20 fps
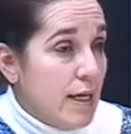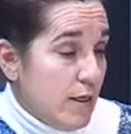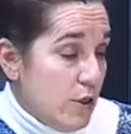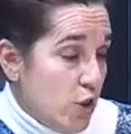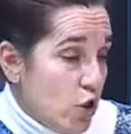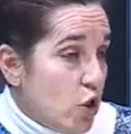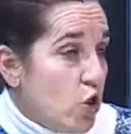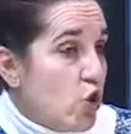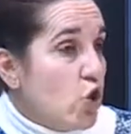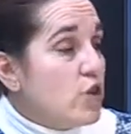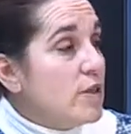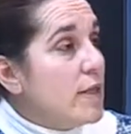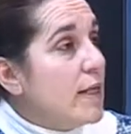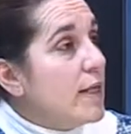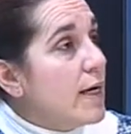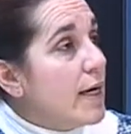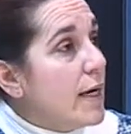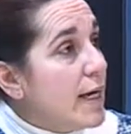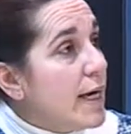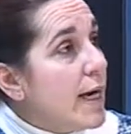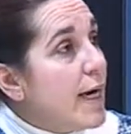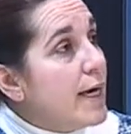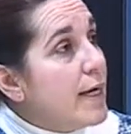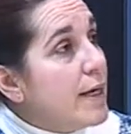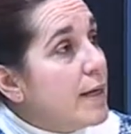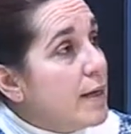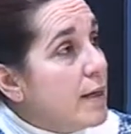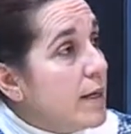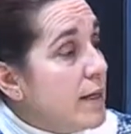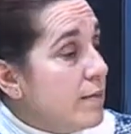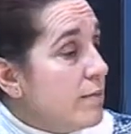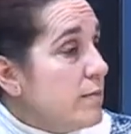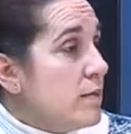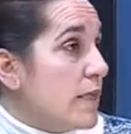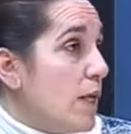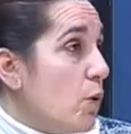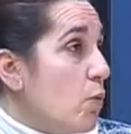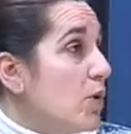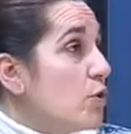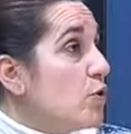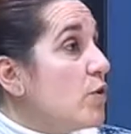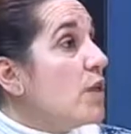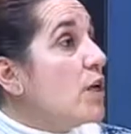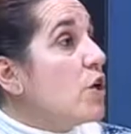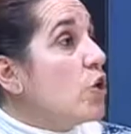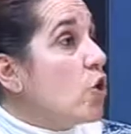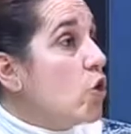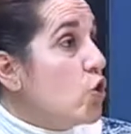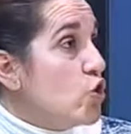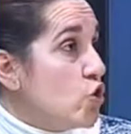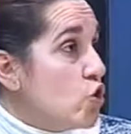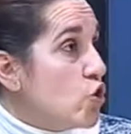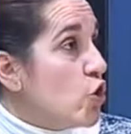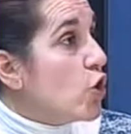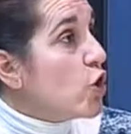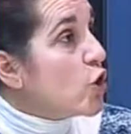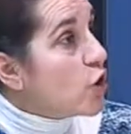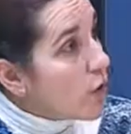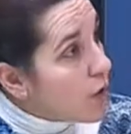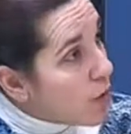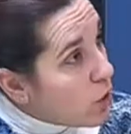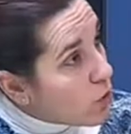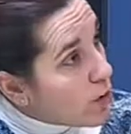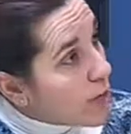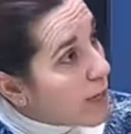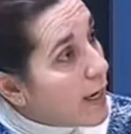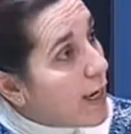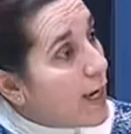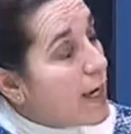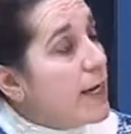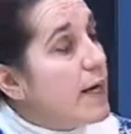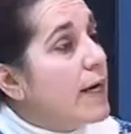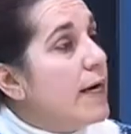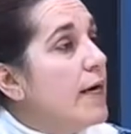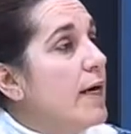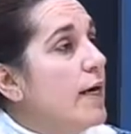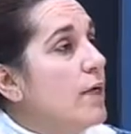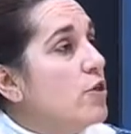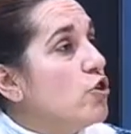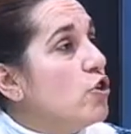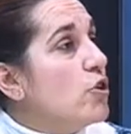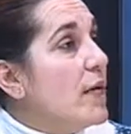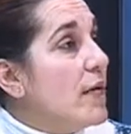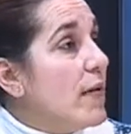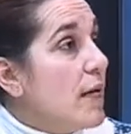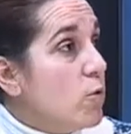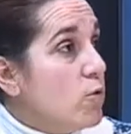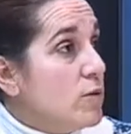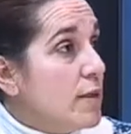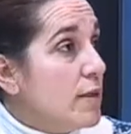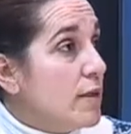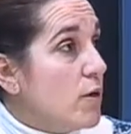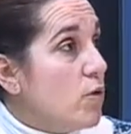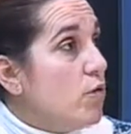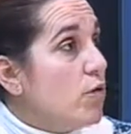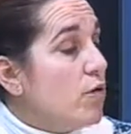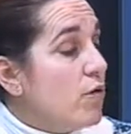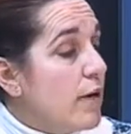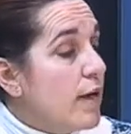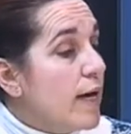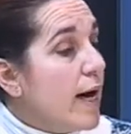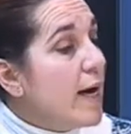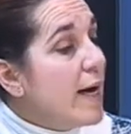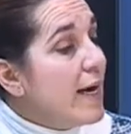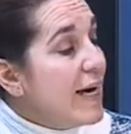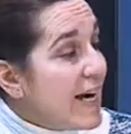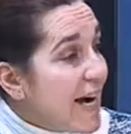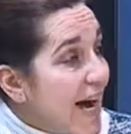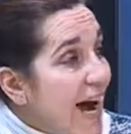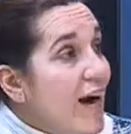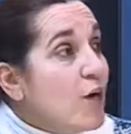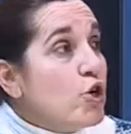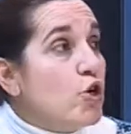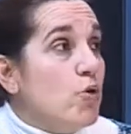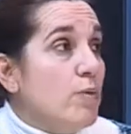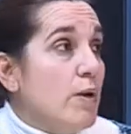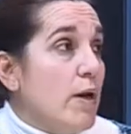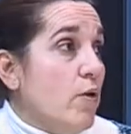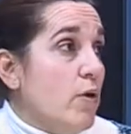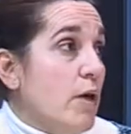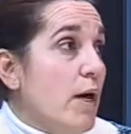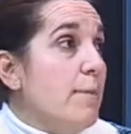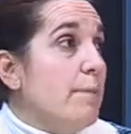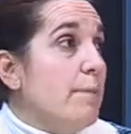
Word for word: nos consta de que ya entre cuatro y cinco consorcios de los que hay en total en la Junta de Andalucía han cobrado ya, han,